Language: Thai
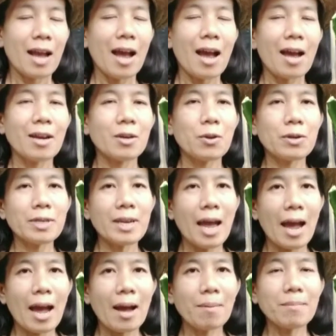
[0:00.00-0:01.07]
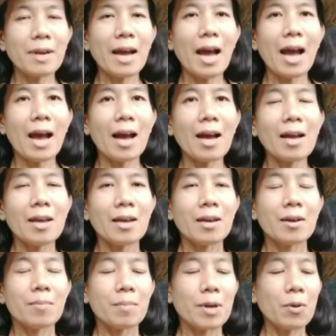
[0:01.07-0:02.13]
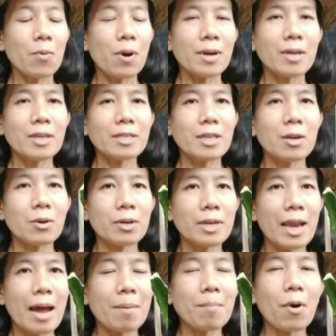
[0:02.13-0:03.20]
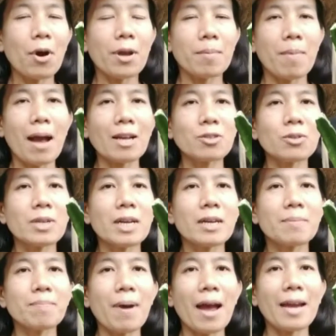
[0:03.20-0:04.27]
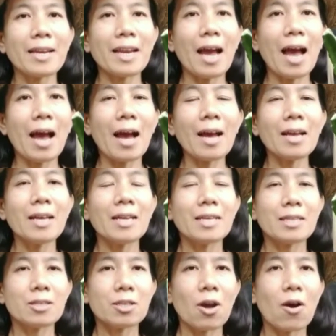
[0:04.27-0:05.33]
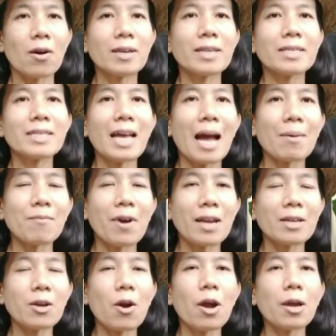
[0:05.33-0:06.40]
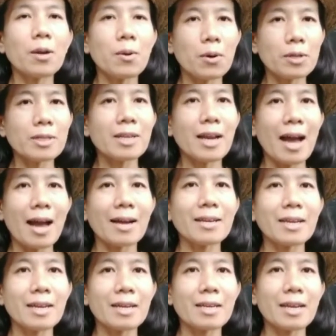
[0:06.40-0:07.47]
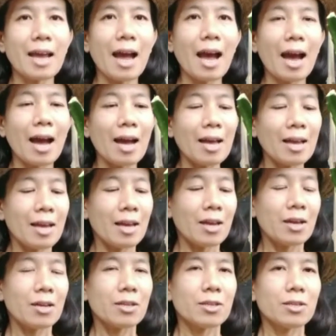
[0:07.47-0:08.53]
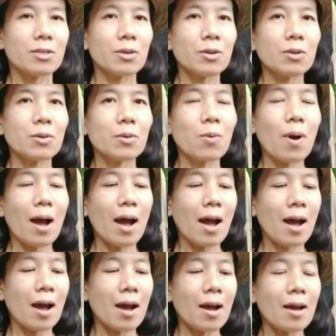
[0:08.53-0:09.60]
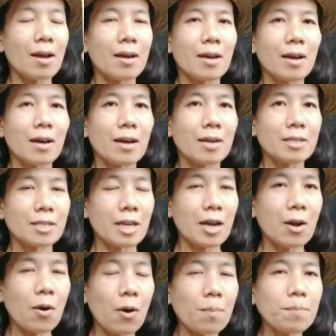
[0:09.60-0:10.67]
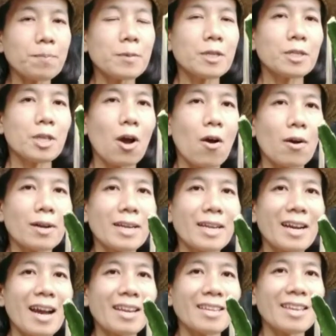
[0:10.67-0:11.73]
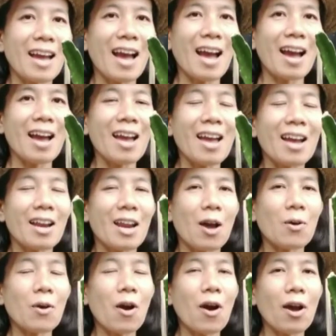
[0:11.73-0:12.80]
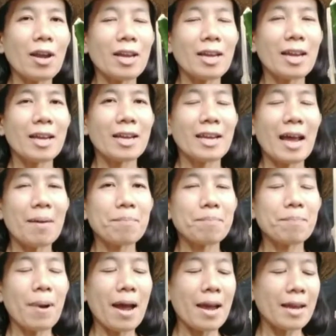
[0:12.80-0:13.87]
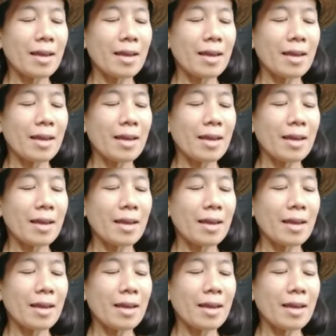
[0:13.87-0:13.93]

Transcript: การลดน้ำนะคะ ไม่ควรที่จะลดน้ำบ่อยมากจนเกินไปนะคะ 2-3 วันค่อยลดครั้งหนึ่งนะคะ จนกว่าจะครบ 2 เดือนนะคะ เราค่อยนำไป